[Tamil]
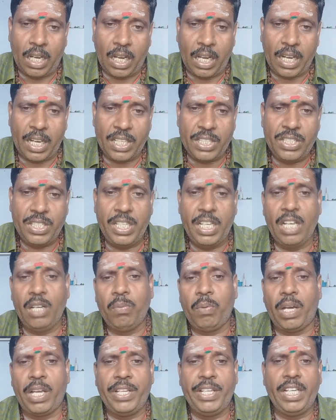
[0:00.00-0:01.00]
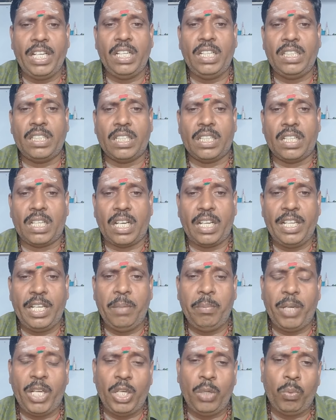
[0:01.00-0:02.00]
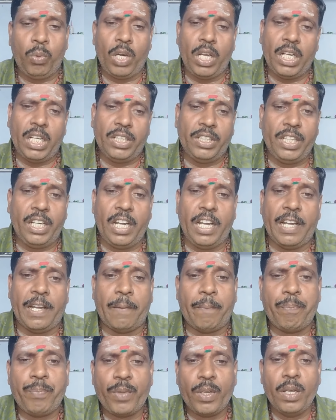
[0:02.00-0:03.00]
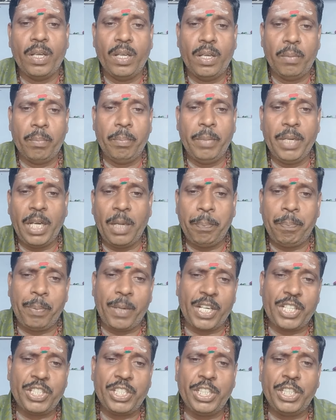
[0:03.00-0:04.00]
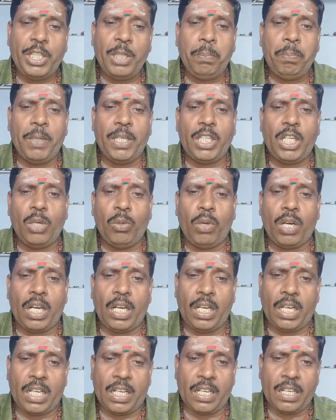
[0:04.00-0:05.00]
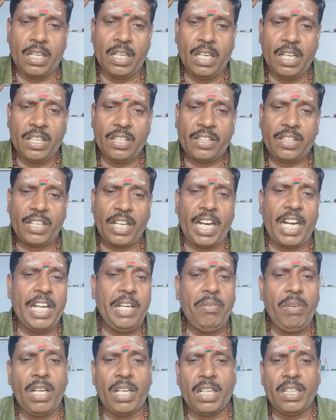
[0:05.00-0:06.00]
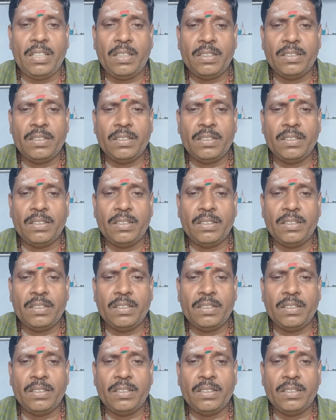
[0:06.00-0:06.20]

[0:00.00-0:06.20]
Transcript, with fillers: அரசியல்வாதிகள் அதே மாதிரி உலகத்தில் மிக பிரசித்தி பெற்ற ஒரு தலைவர்